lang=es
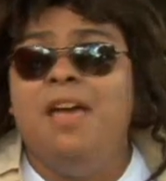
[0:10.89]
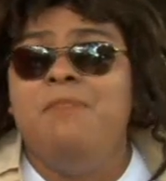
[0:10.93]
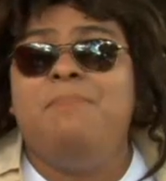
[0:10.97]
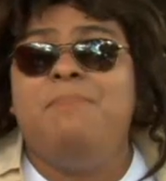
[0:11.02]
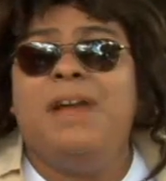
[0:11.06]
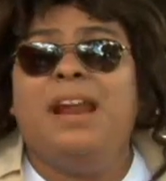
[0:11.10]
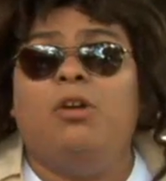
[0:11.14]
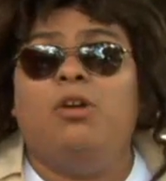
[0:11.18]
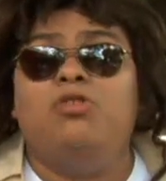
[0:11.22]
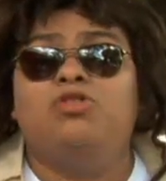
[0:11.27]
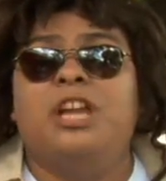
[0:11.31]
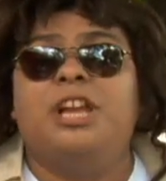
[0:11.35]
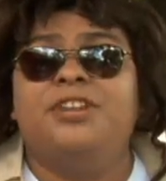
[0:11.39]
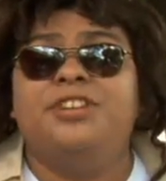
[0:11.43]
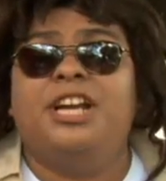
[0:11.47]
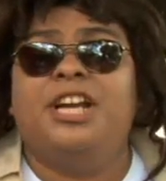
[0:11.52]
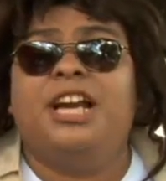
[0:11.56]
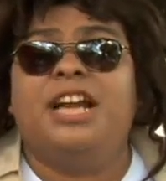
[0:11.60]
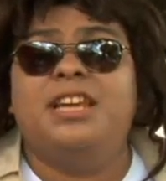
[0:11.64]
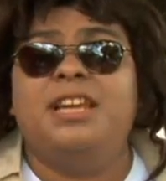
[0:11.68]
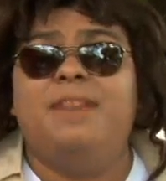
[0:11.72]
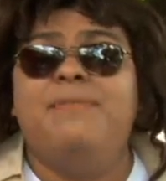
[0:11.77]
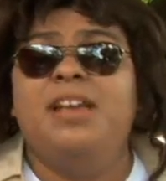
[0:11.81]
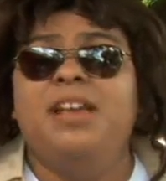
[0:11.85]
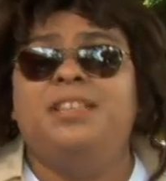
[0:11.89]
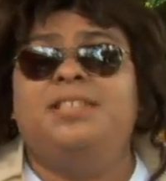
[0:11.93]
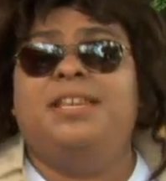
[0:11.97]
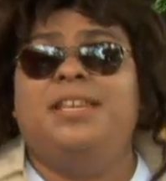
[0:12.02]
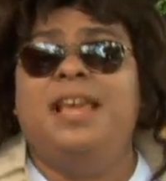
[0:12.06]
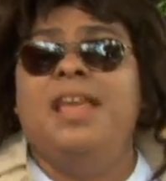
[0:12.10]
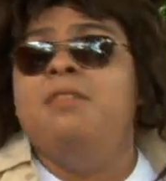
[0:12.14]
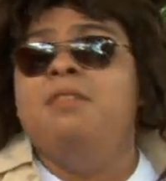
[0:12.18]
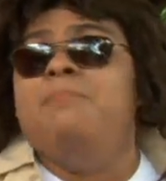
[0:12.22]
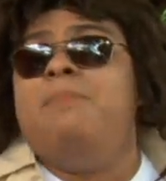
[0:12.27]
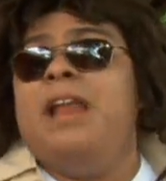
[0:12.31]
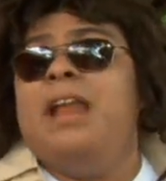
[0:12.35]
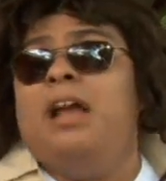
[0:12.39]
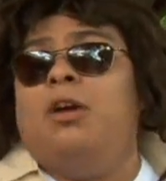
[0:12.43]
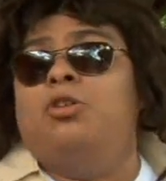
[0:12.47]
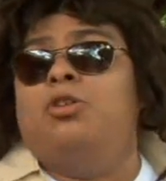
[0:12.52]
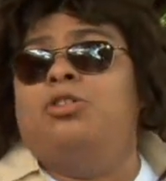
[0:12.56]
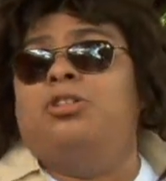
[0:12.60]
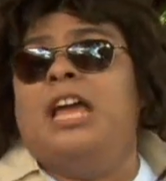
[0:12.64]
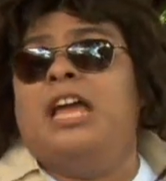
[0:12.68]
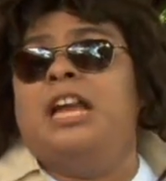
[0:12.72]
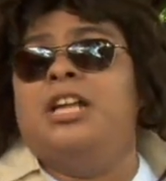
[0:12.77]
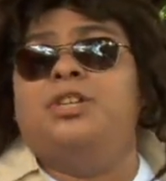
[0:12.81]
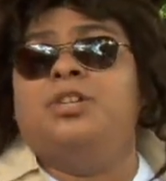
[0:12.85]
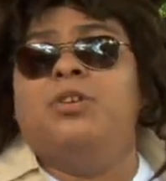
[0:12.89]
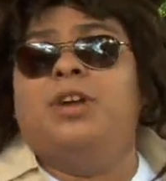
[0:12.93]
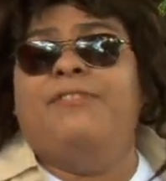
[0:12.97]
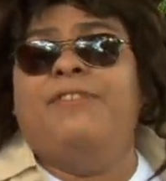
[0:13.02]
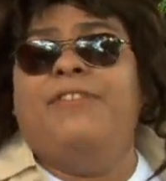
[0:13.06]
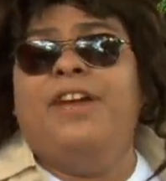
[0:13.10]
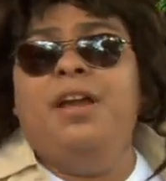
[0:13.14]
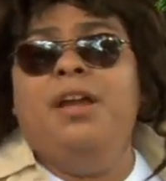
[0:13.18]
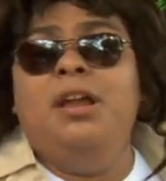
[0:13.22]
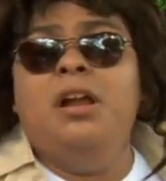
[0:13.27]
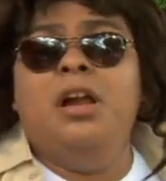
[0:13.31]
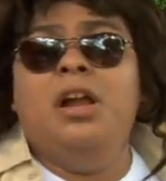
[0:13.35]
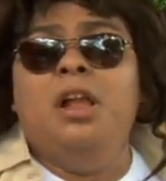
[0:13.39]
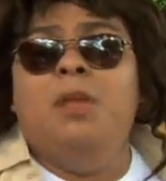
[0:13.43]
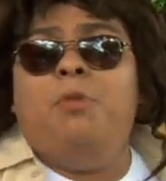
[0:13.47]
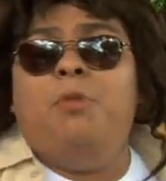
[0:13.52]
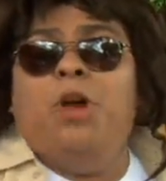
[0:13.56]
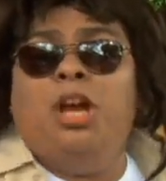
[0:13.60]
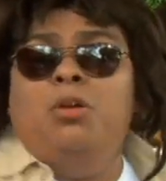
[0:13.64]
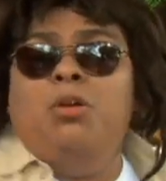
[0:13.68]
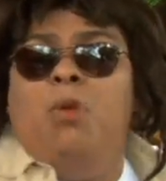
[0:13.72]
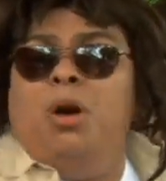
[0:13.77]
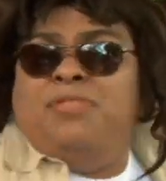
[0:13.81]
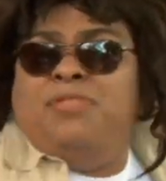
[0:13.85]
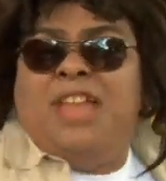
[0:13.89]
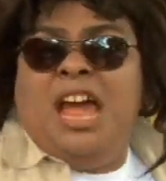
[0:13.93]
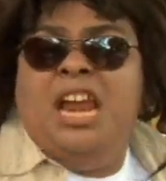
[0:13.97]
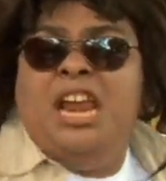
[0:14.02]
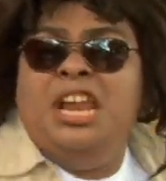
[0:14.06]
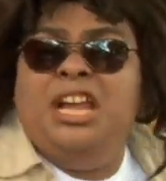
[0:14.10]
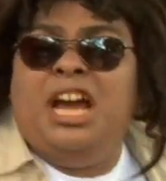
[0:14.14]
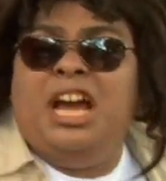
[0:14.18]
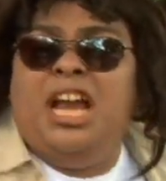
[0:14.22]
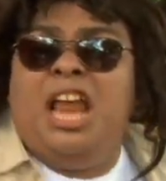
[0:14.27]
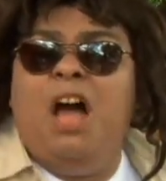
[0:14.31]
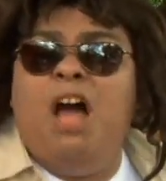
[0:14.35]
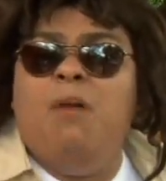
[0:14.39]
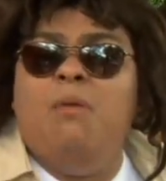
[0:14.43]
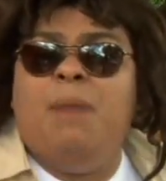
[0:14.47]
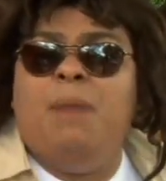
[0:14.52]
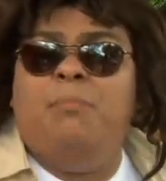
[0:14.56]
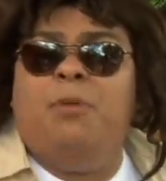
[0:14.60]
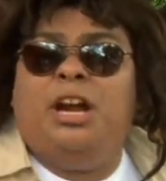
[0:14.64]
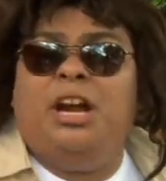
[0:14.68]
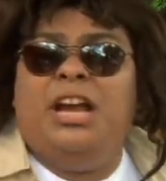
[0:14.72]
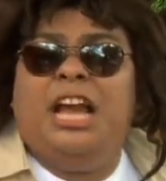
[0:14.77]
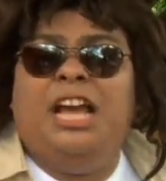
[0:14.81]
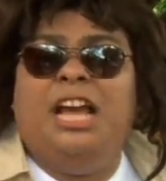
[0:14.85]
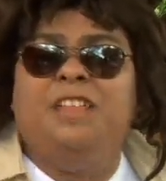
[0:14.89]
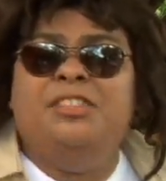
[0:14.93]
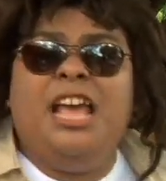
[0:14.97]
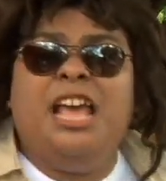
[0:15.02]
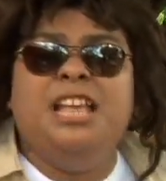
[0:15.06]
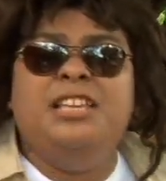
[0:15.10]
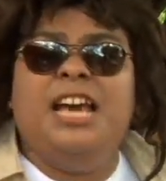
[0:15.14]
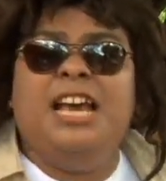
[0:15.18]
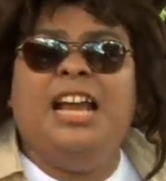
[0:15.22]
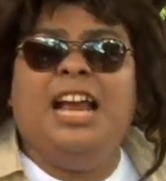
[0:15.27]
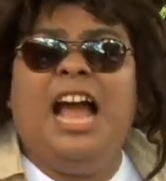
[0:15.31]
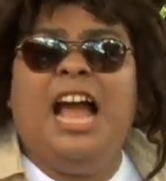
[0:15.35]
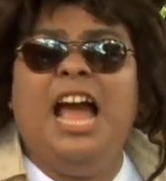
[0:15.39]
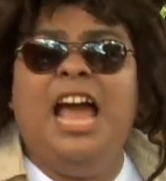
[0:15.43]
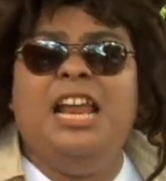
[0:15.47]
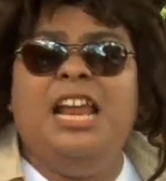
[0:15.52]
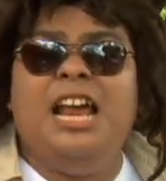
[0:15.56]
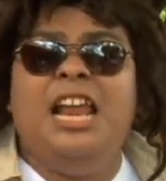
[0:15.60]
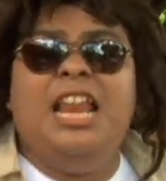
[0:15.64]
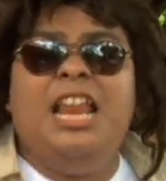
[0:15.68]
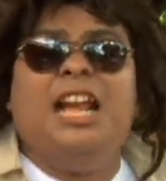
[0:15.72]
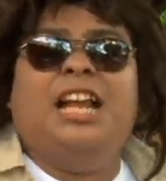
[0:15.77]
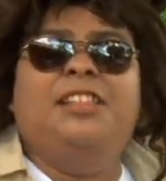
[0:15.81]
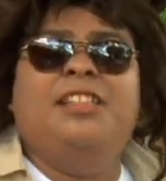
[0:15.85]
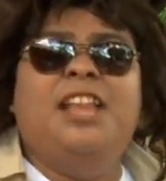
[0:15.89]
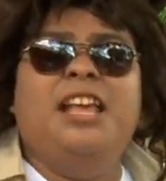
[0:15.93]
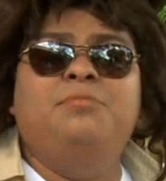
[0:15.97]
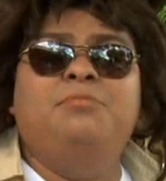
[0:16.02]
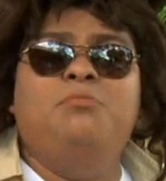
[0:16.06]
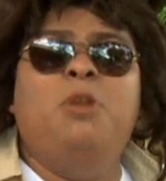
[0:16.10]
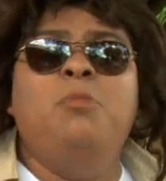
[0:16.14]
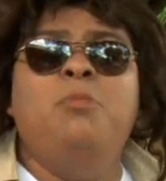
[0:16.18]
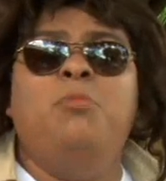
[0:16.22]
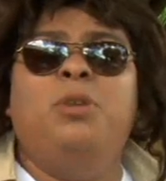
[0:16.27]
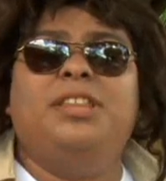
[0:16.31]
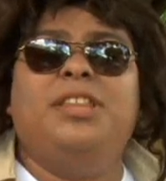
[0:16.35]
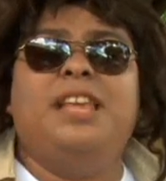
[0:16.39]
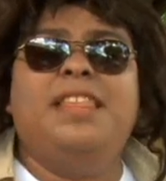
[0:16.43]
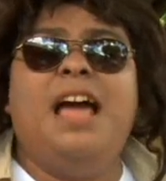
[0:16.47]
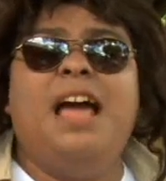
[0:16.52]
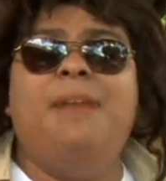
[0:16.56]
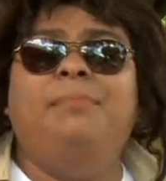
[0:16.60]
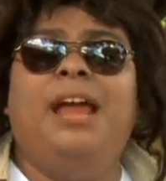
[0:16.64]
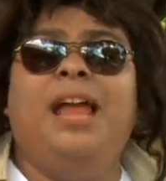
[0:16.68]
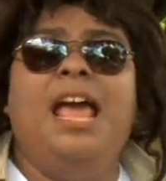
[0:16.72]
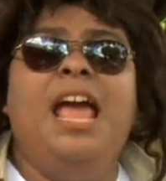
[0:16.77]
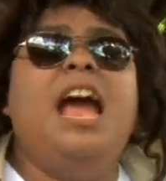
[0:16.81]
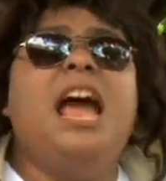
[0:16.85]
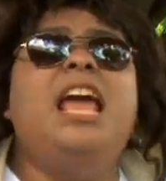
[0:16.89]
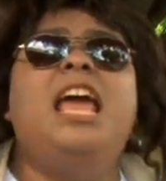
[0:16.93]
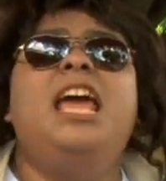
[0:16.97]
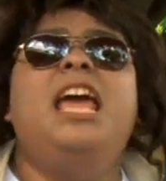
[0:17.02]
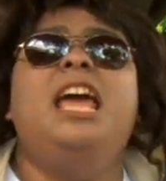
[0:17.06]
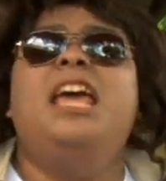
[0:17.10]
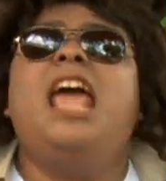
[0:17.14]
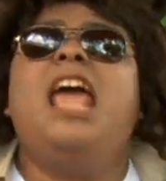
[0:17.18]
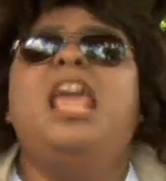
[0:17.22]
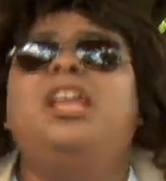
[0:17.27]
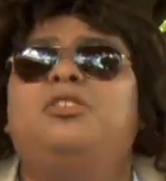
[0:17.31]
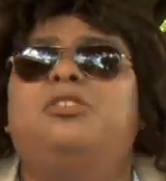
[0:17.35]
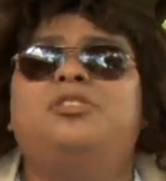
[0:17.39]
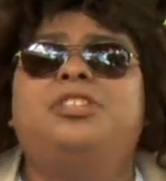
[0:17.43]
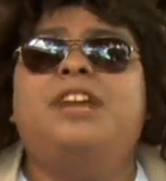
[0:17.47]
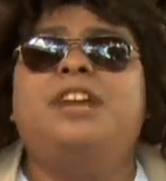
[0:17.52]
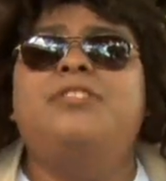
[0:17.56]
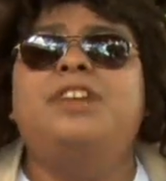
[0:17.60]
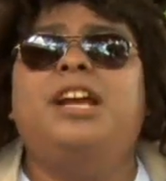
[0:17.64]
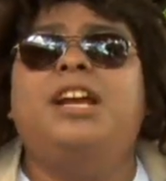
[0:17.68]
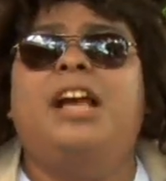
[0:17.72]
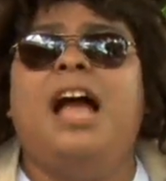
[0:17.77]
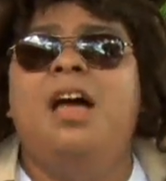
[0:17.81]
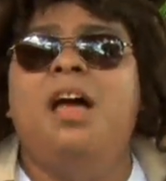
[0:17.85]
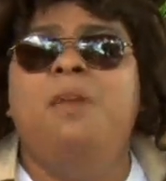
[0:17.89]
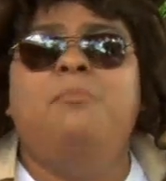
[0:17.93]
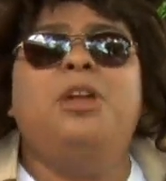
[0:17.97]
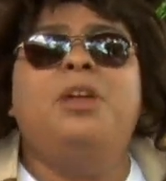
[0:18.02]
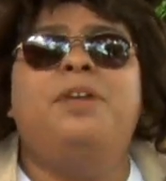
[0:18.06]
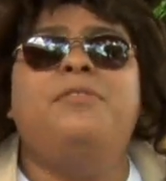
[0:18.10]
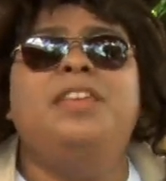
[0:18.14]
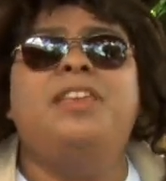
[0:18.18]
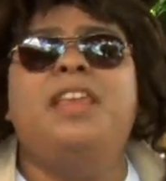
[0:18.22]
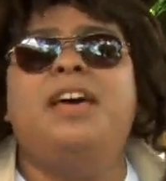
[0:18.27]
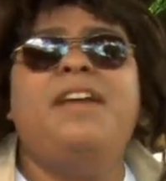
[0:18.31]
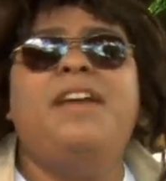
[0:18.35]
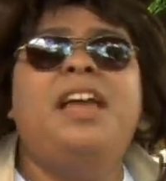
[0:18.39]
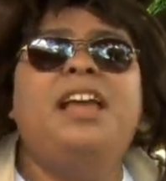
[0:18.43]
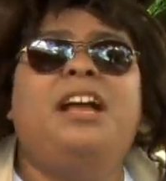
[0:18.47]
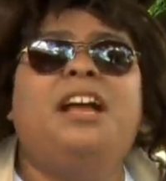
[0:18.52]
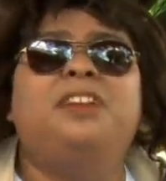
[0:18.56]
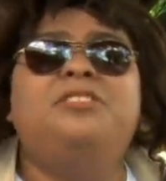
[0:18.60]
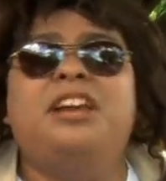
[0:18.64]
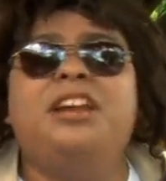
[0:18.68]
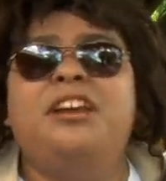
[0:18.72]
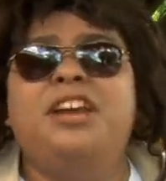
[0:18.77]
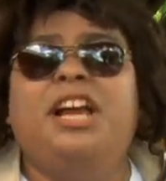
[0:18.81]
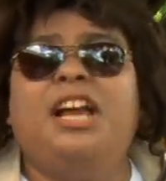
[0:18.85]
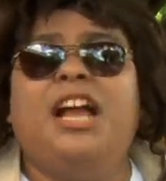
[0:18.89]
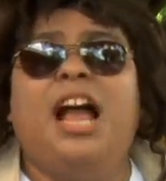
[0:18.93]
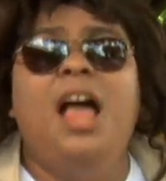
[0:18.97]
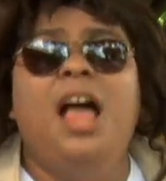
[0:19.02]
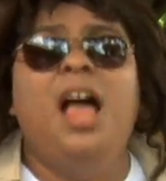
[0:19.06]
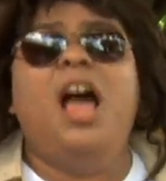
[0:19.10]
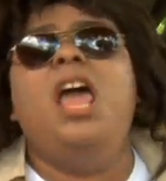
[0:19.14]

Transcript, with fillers: Para Costa Rica ya ves, para cortarse un café. Porque no montan en Nicaragua, porque la gente es de Aragana, la gente es muy muerta de hambre. Ay, ay, ay, Costa Rica, pura vida, ay, Costa Rica.